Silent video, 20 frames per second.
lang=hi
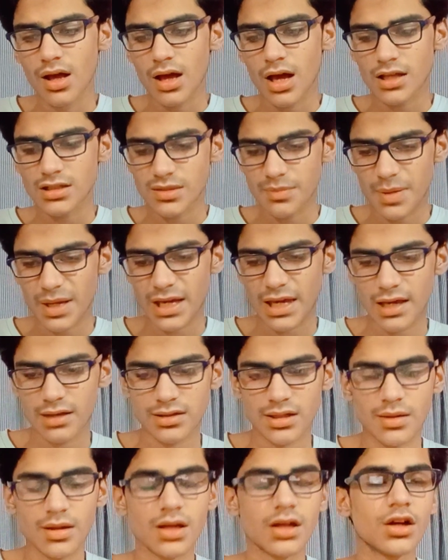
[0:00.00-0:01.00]
जब मैं गया
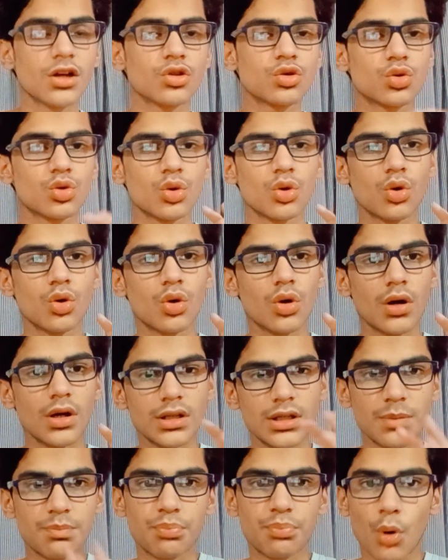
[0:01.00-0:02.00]
था तो
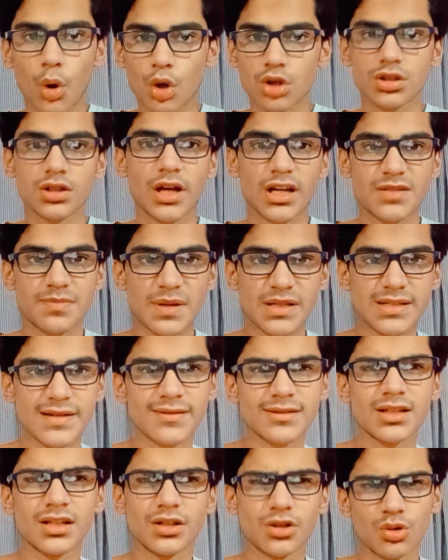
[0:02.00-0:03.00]
ये बहुत ज़्यादा एक्सपेंसिव है
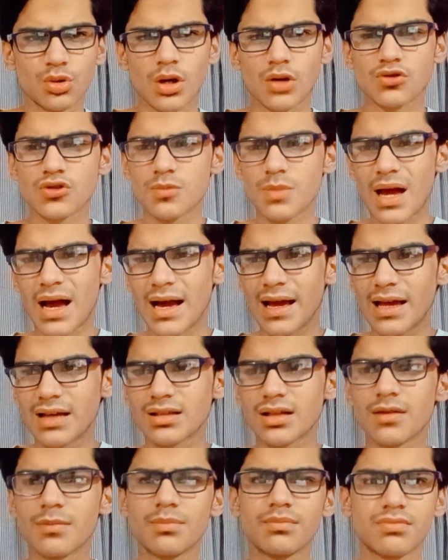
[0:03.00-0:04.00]
थर्टी टू थाउजेंड में आया
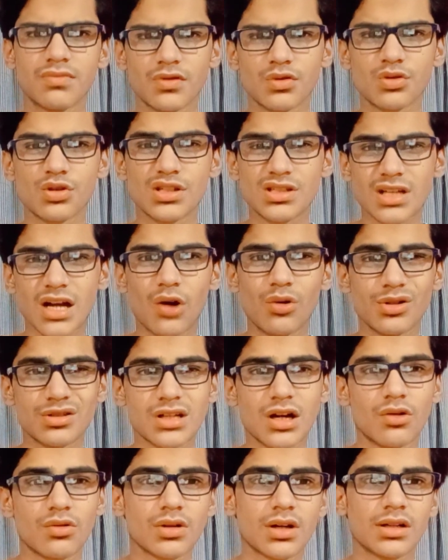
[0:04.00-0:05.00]
था तो डिस्काउंट
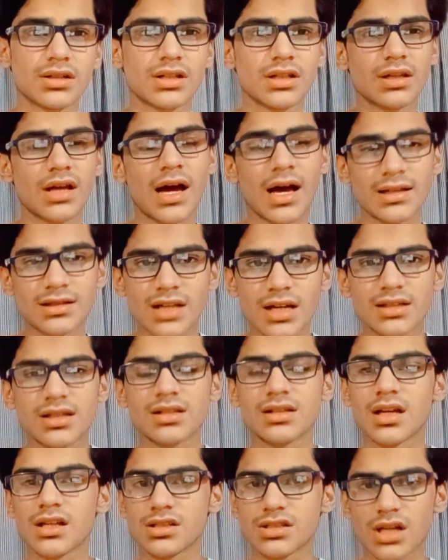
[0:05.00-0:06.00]
डिस्काउंट करते आ जाता
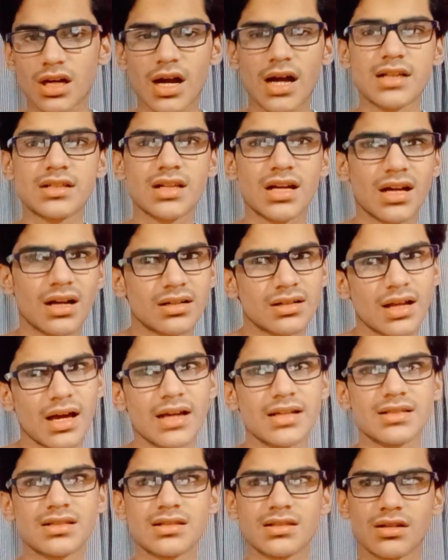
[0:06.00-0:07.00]
था अच्छा खासा
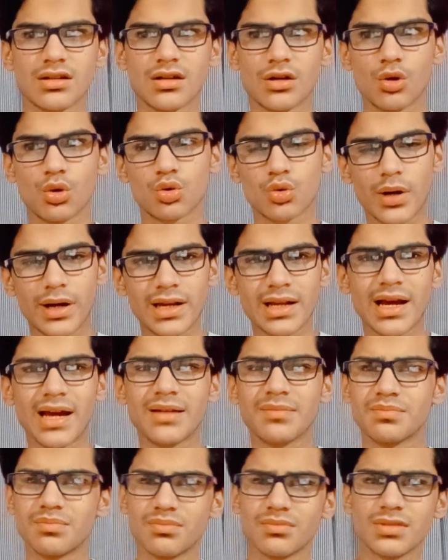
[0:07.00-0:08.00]
अट्ठाईस ट्वेंटी
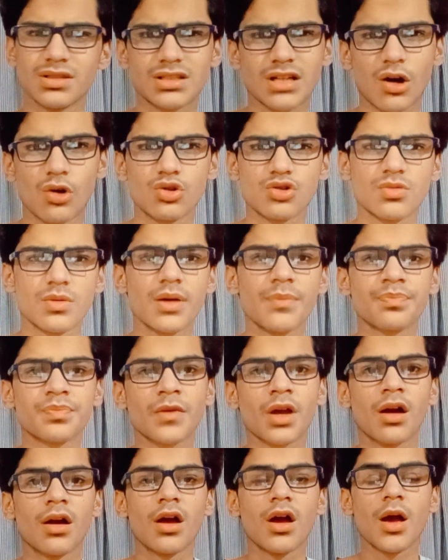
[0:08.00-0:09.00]
नाइन डिस्काउंट्स में
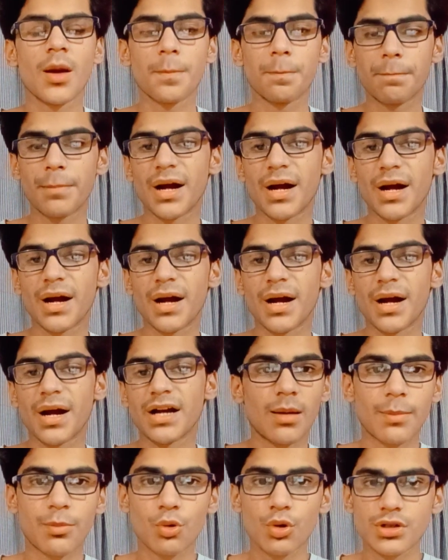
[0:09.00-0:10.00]
बट
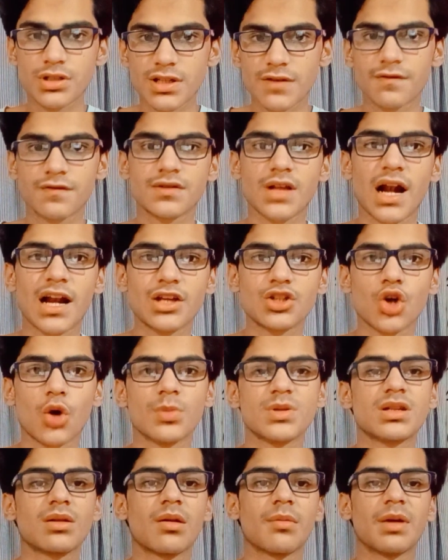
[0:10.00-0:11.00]
आपको ये सिर्फ साढ़े चौबीस
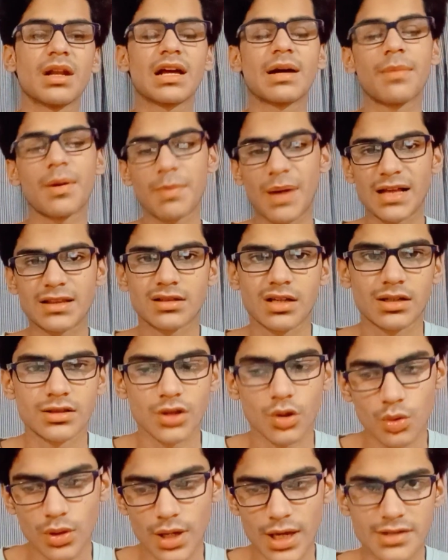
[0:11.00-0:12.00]
हज़ार में मिलेगा मैं बात करता हूँ
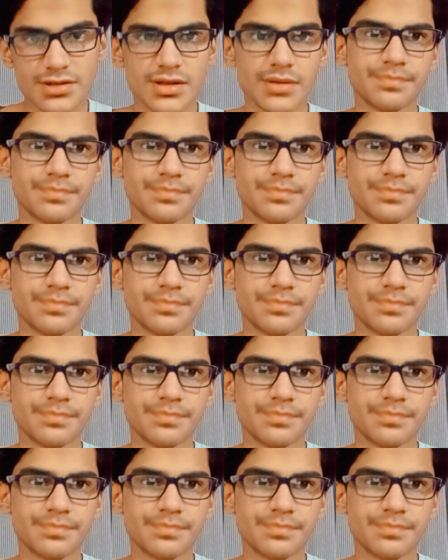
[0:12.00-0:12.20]
कैसे